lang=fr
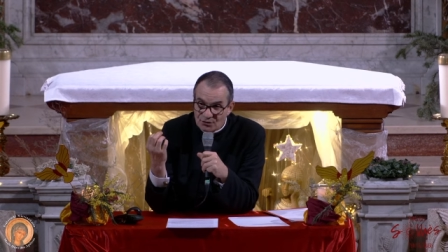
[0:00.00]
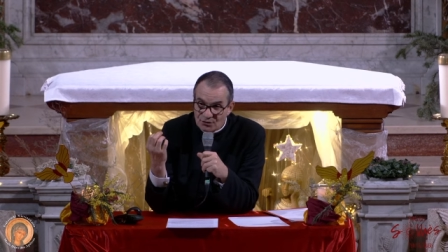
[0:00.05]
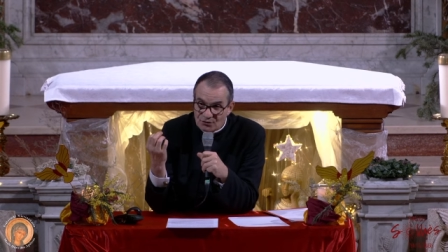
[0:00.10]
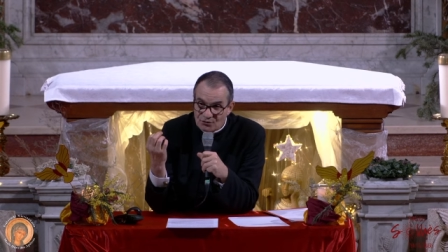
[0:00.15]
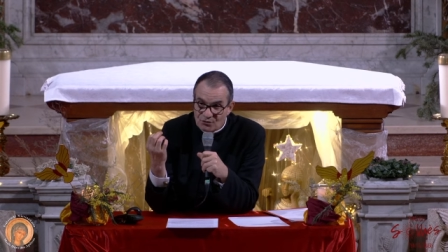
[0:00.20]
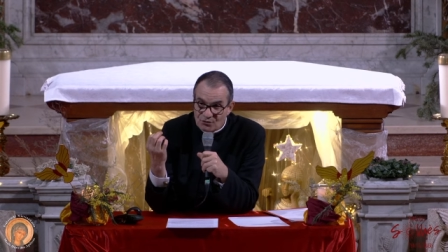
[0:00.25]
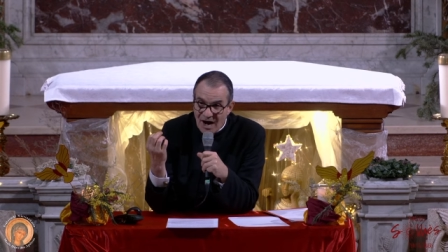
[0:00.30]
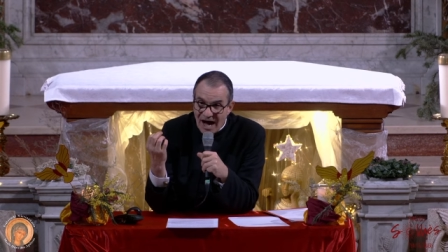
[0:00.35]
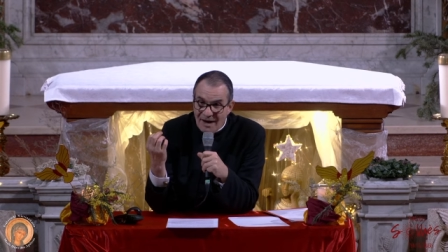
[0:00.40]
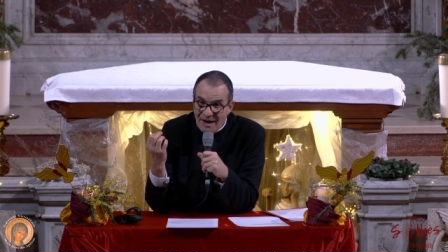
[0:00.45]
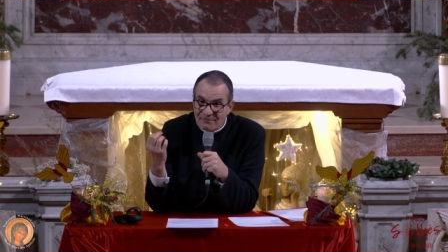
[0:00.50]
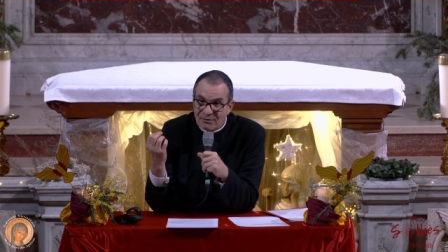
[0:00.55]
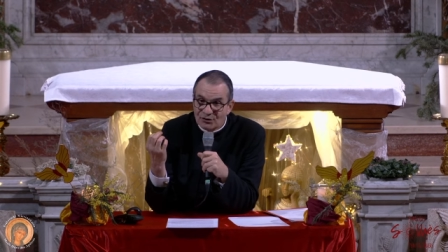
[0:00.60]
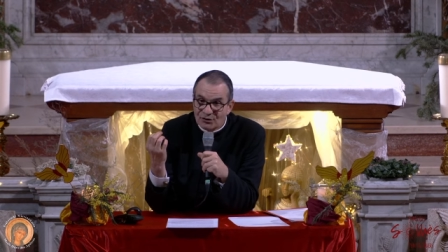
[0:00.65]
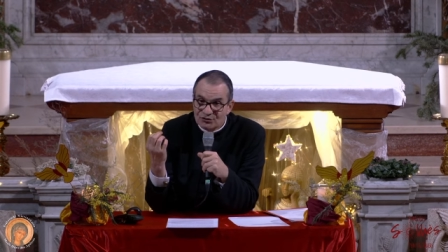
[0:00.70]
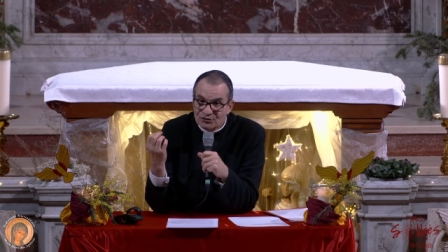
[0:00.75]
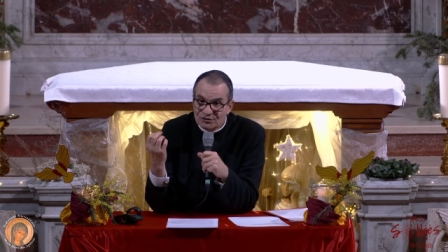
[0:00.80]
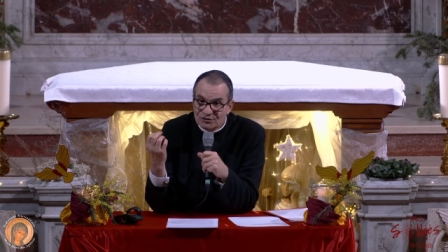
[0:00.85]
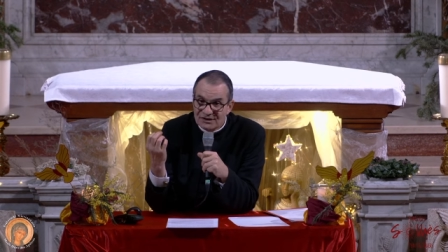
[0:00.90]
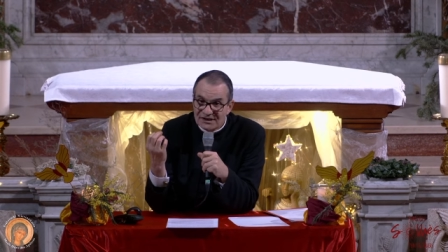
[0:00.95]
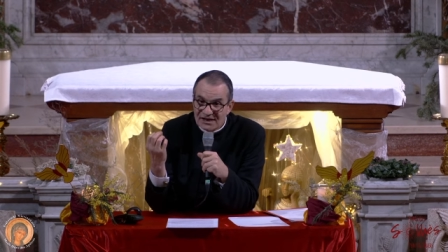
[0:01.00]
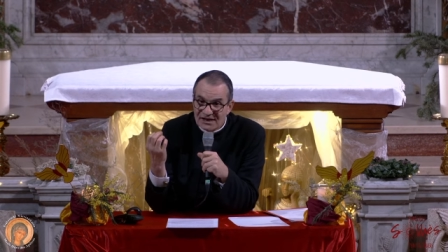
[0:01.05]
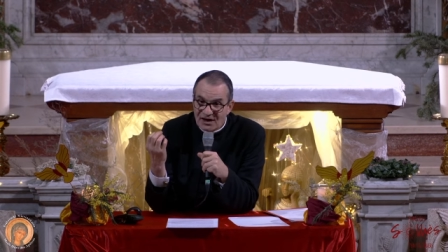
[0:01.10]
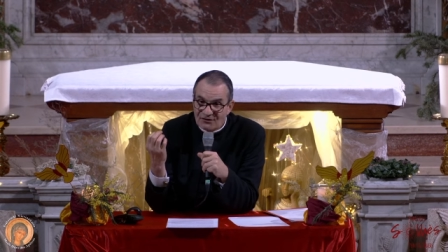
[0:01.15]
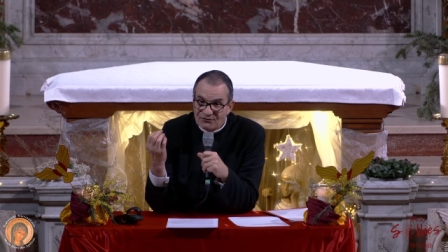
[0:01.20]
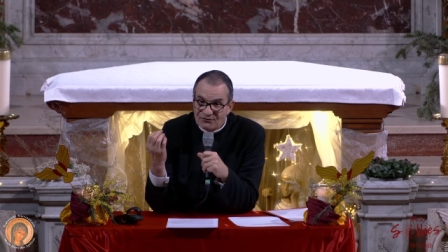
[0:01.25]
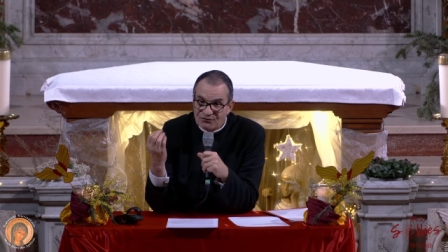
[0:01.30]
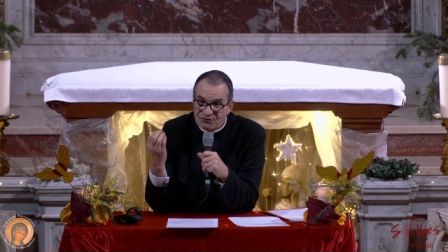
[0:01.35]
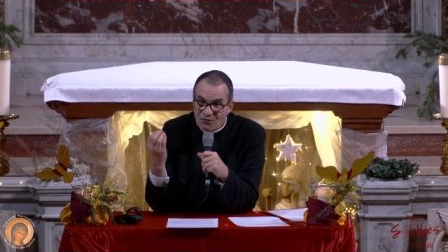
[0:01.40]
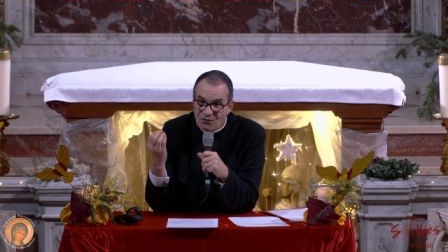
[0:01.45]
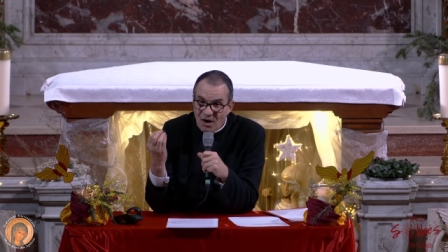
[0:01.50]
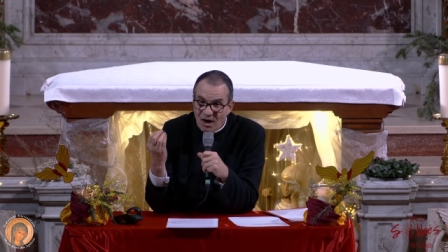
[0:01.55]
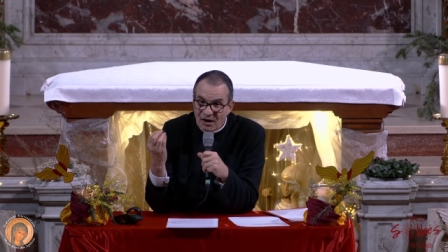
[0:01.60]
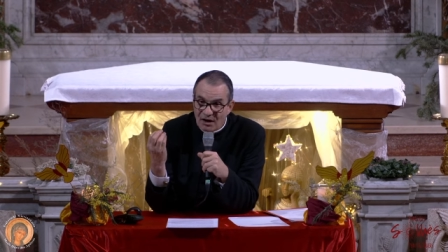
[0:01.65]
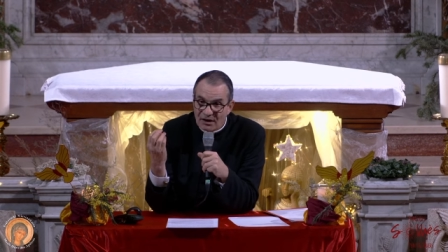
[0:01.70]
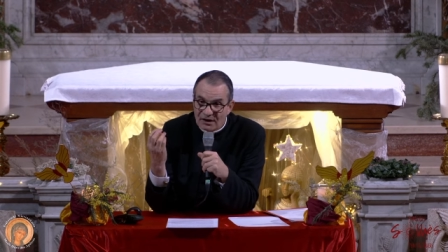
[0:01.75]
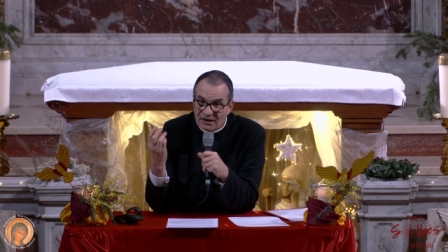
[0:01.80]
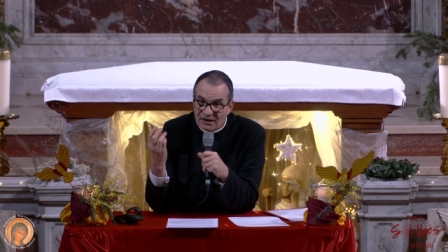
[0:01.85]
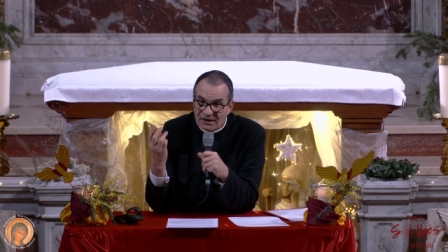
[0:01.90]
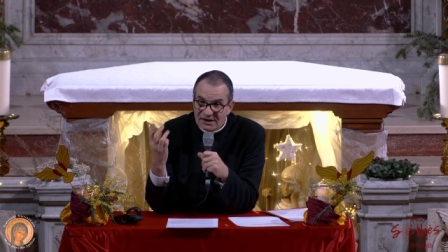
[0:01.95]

ou abandonner la foi.